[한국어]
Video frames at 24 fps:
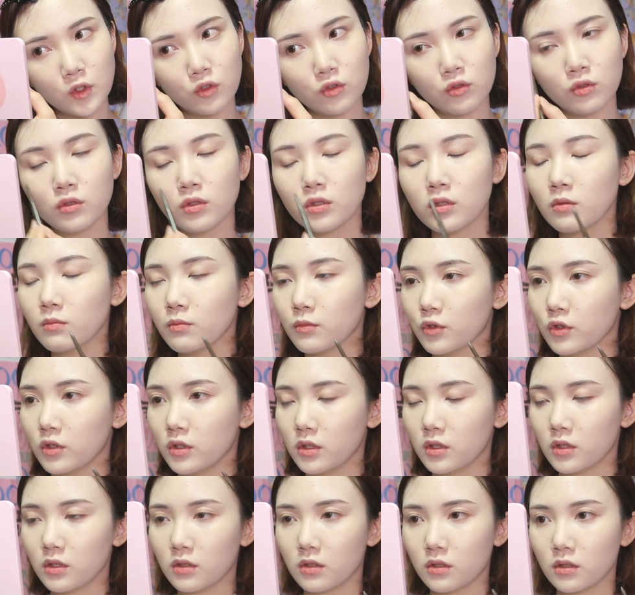눈썹
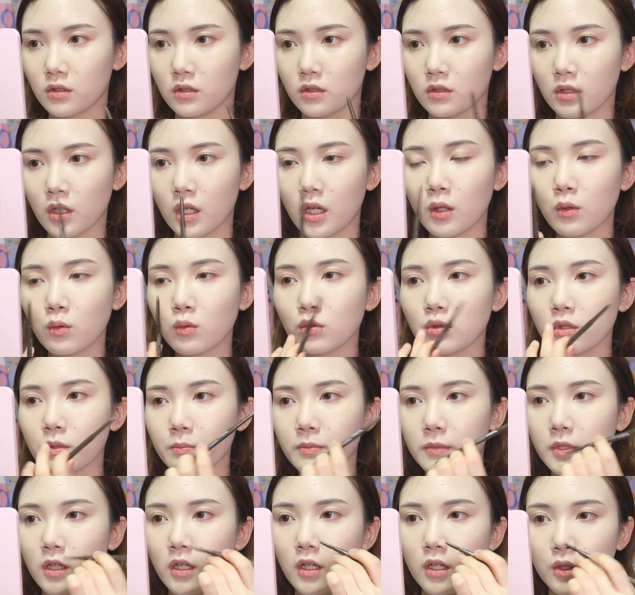문신을 하고
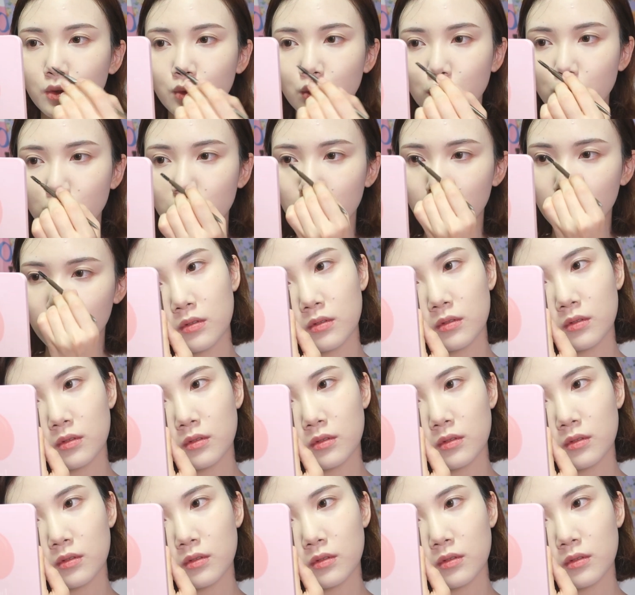싶다가도